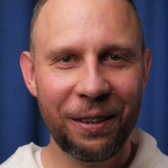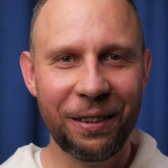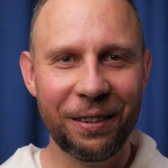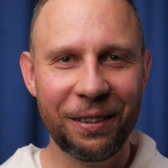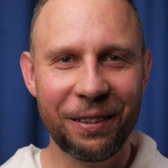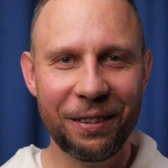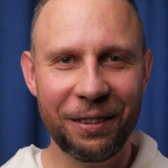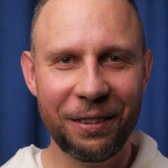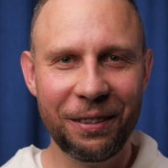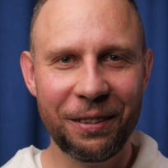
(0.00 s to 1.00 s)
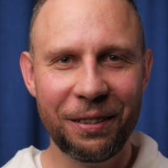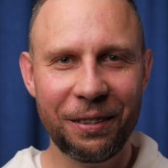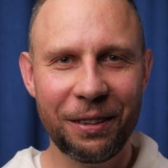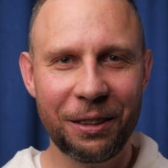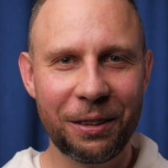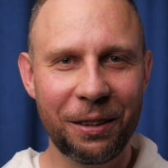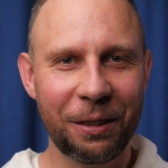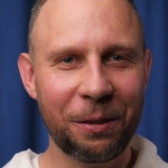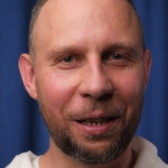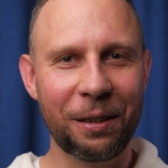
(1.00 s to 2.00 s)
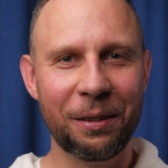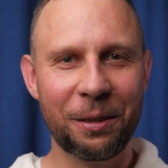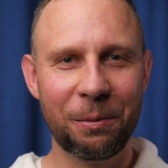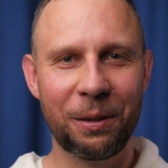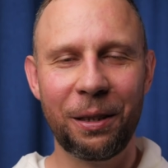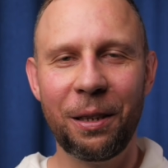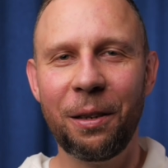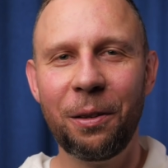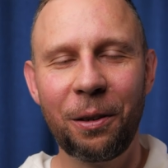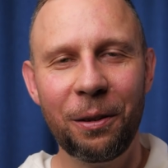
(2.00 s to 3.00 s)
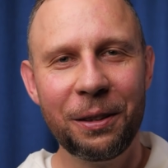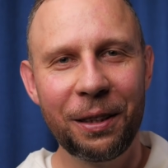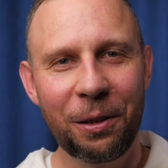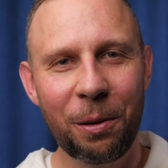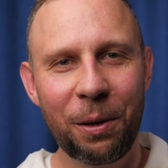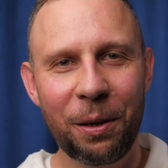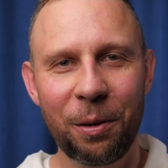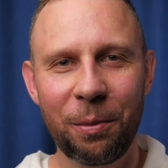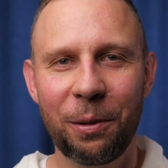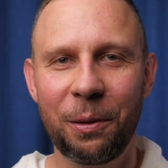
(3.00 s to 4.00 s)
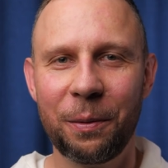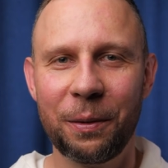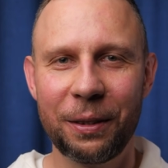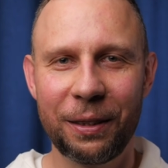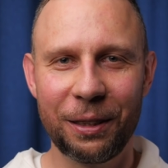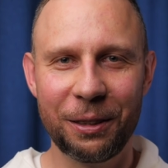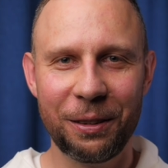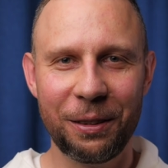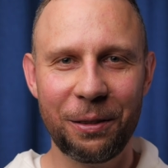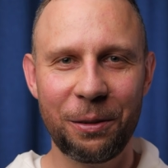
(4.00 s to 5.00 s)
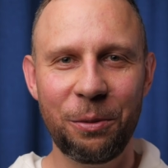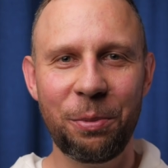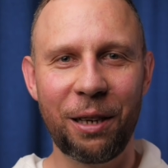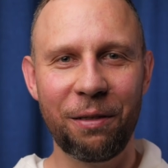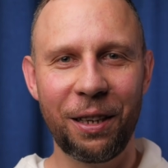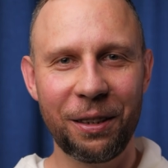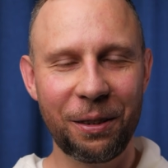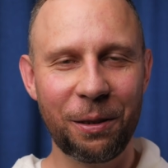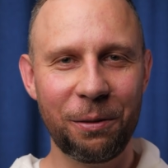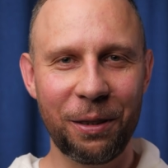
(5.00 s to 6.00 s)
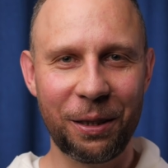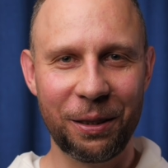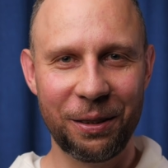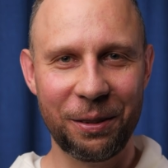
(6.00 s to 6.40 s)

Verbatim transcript: E, I jeszcze jego rady są takie nie do końca dobre, no bo każdy, kto uprawia jakikolwiek e,